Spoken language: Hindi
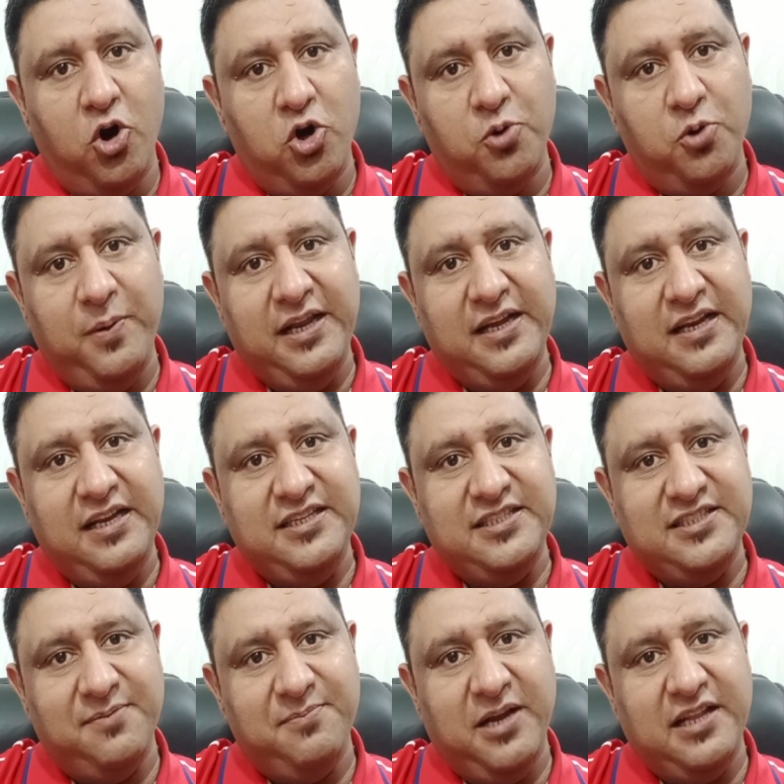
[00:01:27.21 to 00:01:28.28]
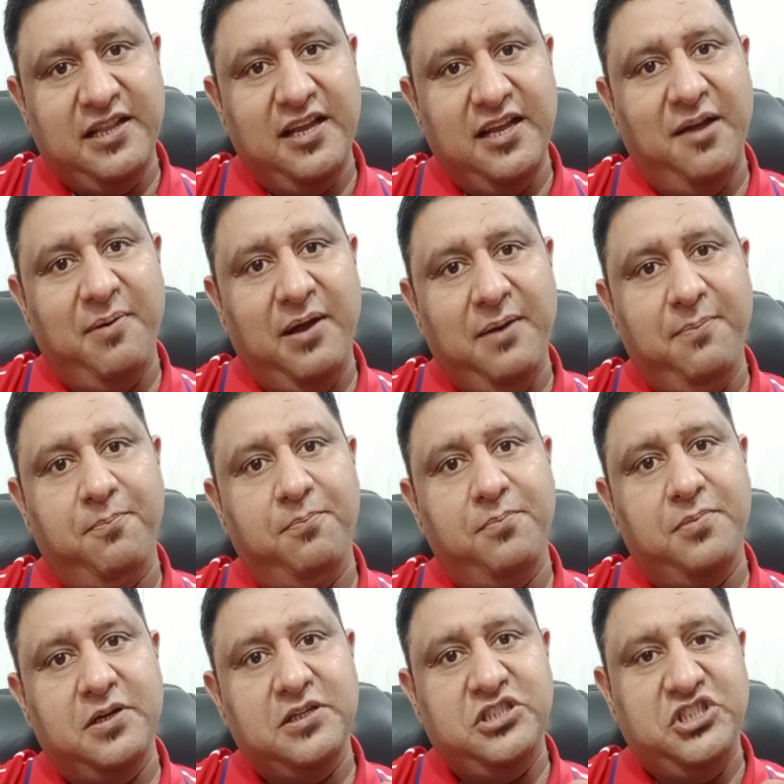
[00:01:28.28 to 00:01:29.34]
ऑटोमेटिकली जिसे हम कहते हैं कि हमारी
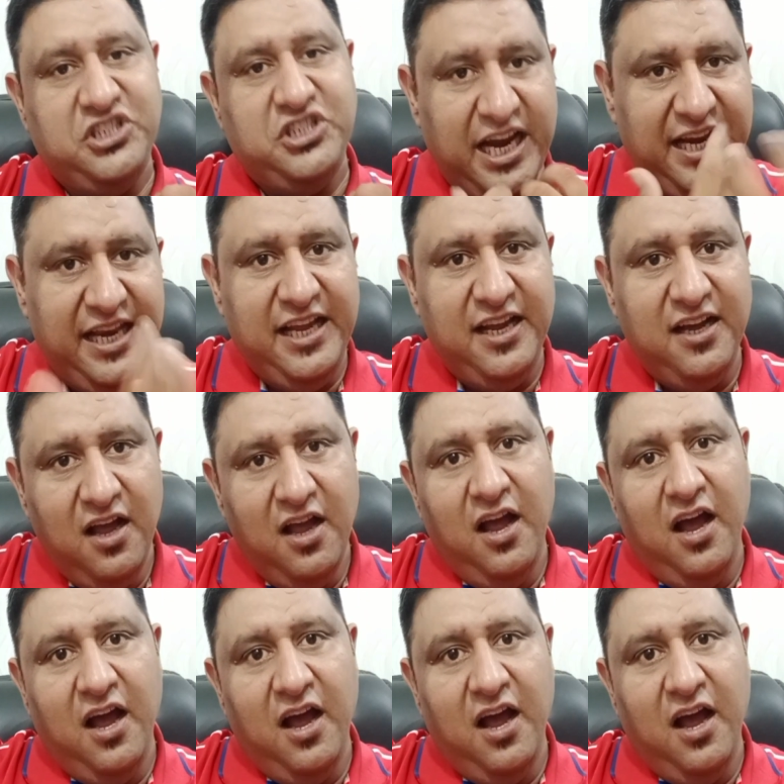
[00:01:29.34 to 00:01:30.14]
शाइनिंग